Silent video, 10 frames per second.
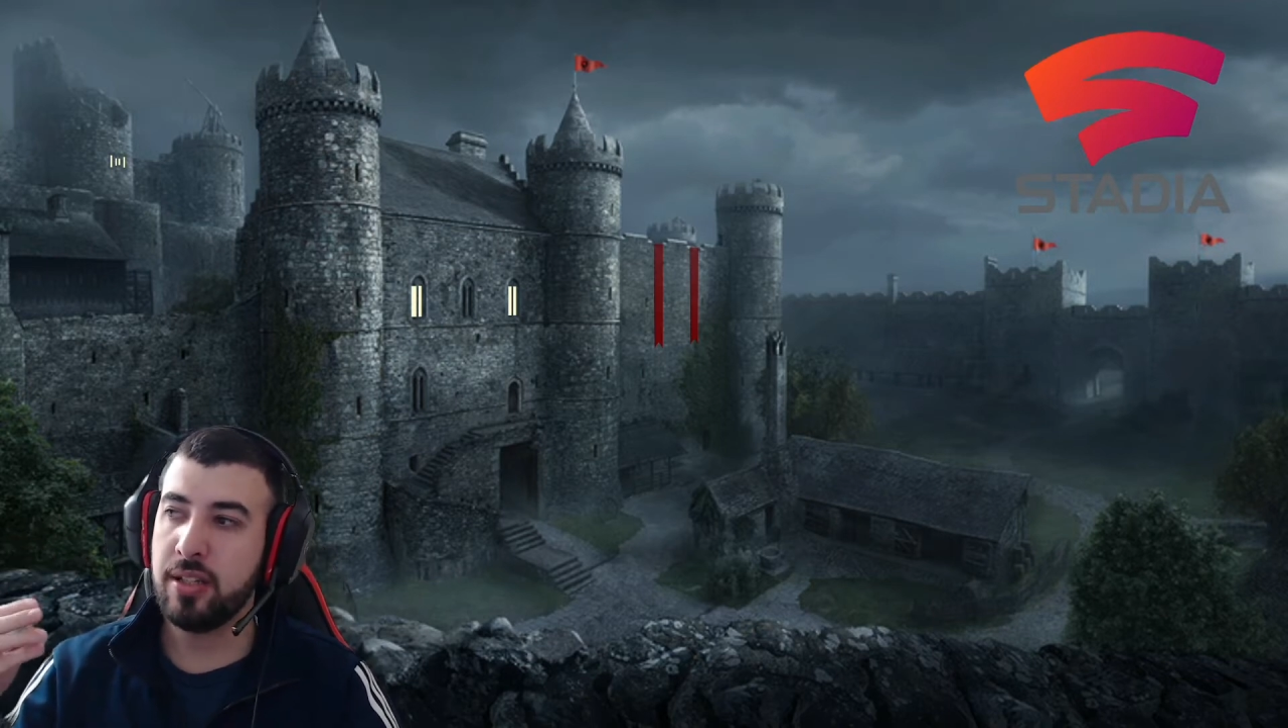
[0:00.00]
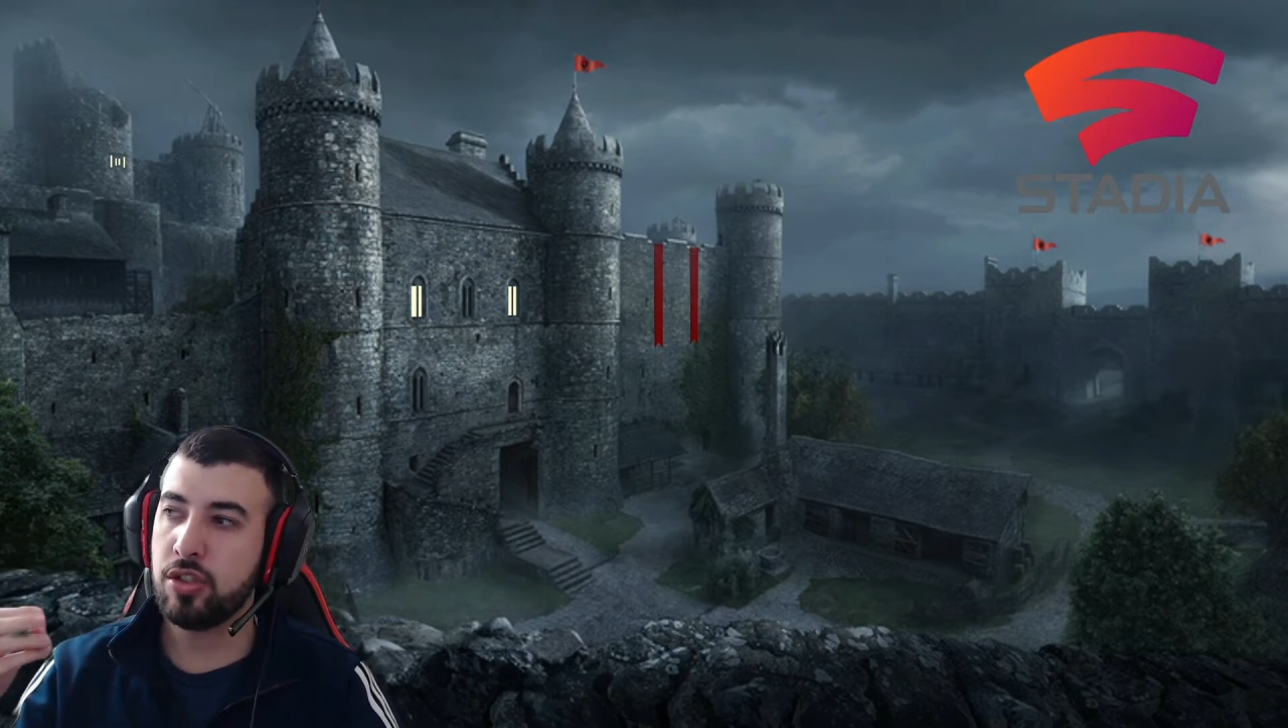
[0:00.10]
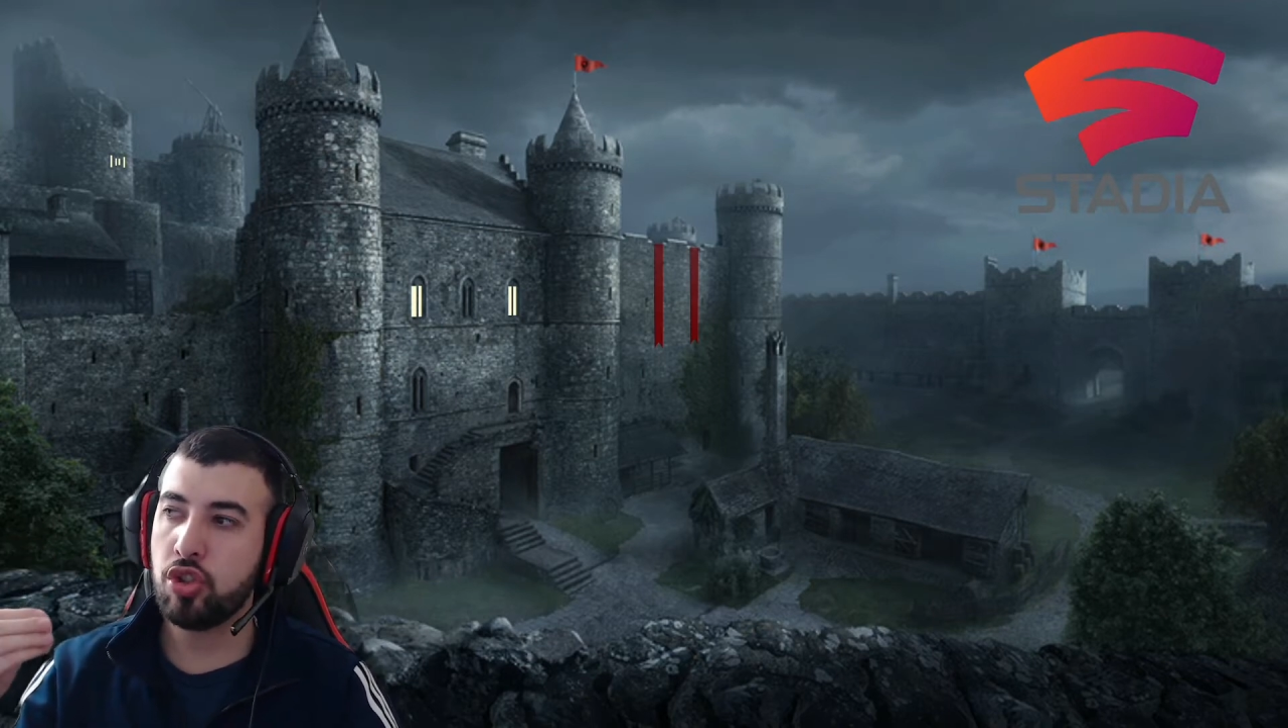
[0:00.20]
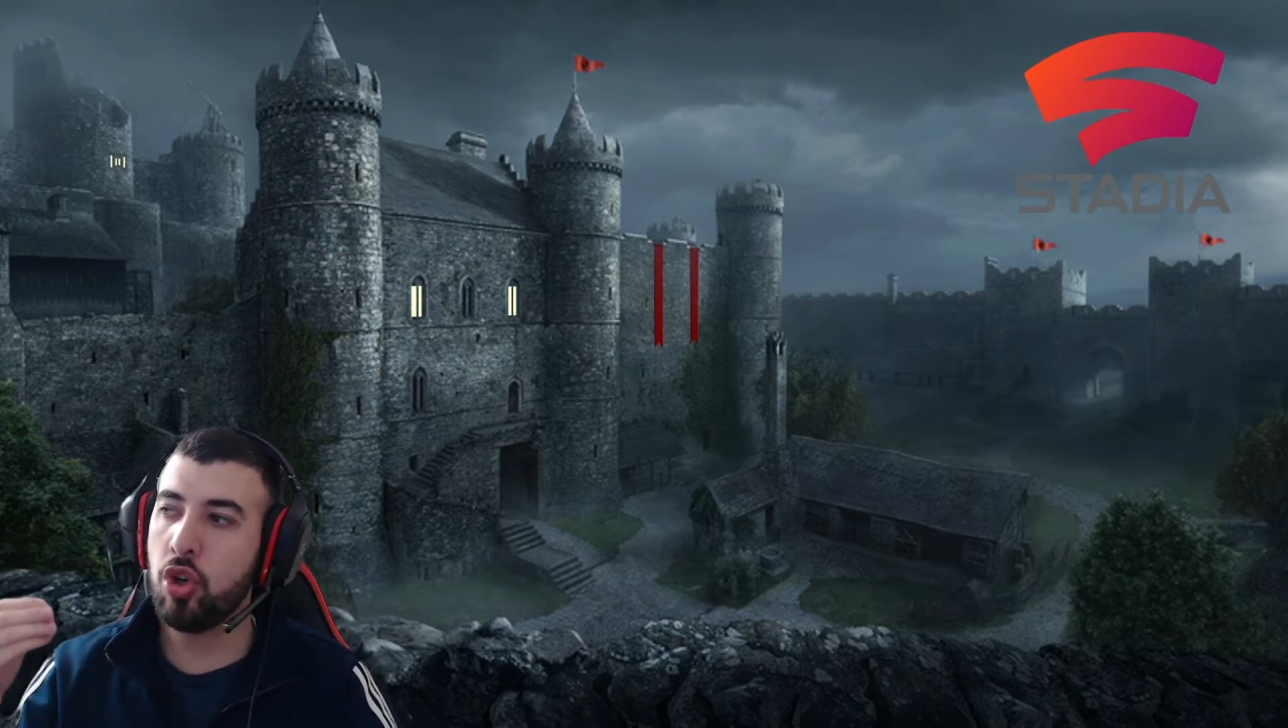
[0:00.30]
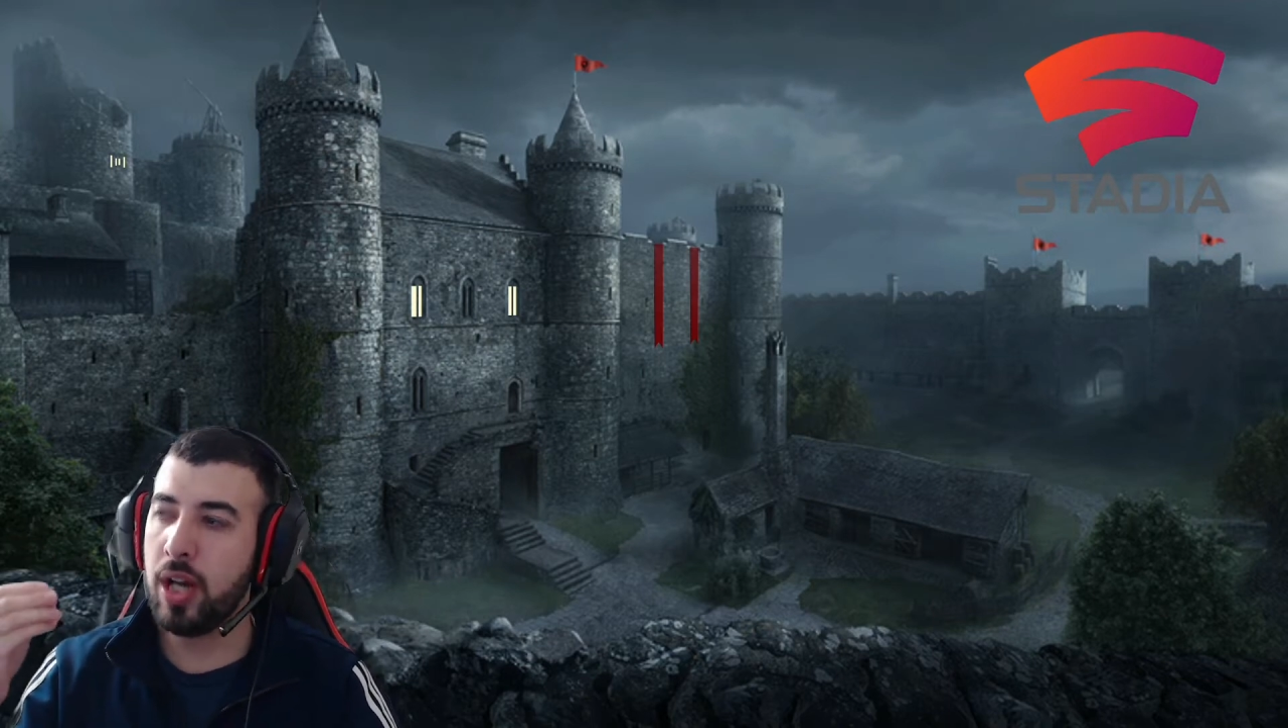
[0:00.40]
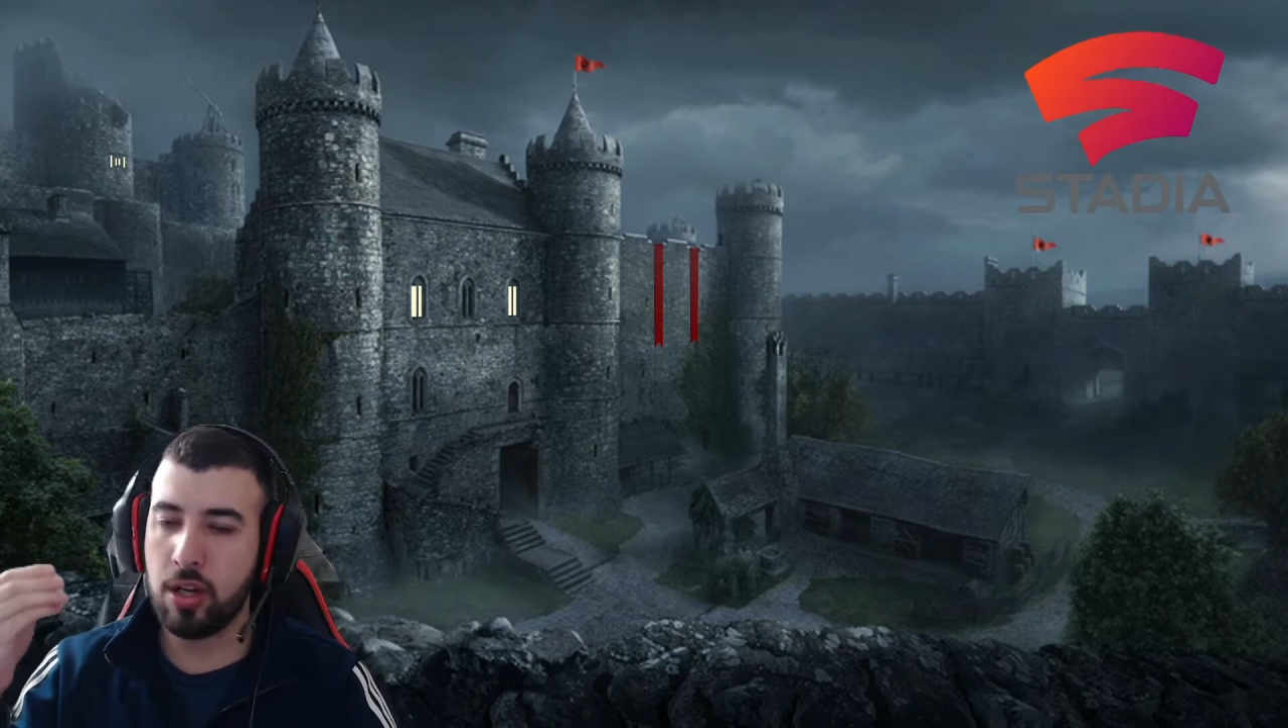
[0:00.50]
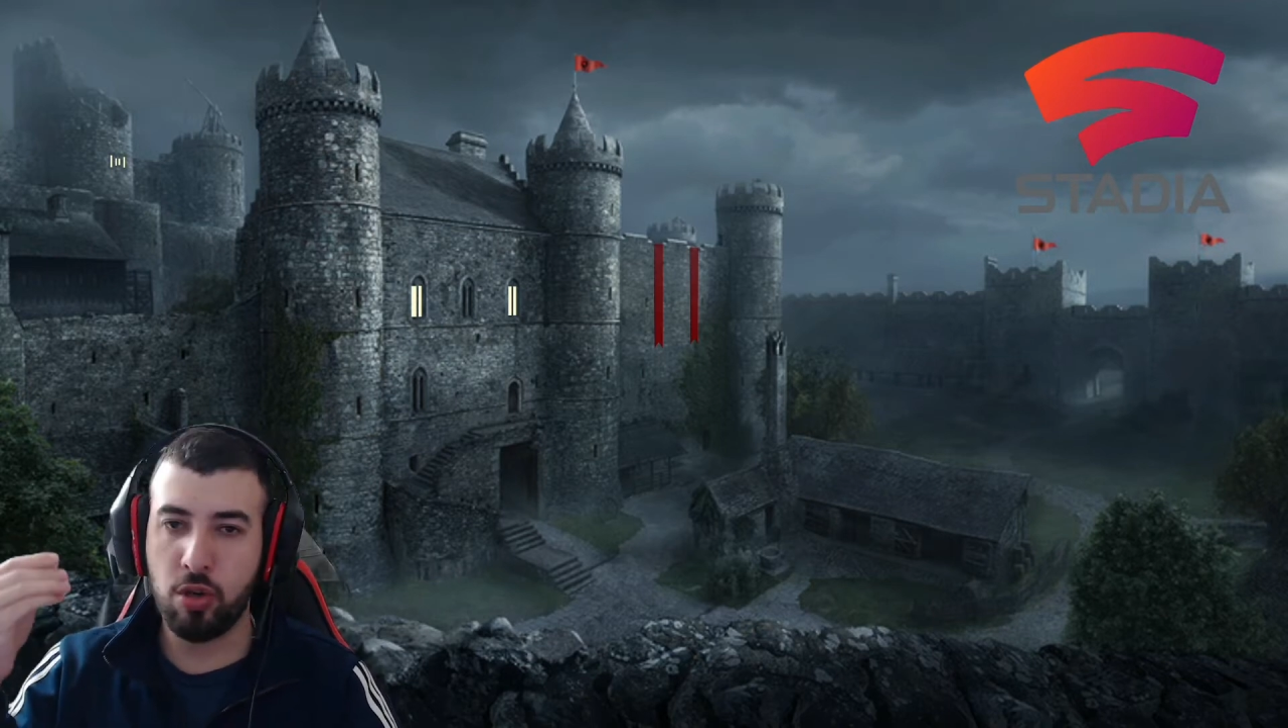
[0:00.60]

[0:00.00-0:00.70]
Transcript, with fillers: solas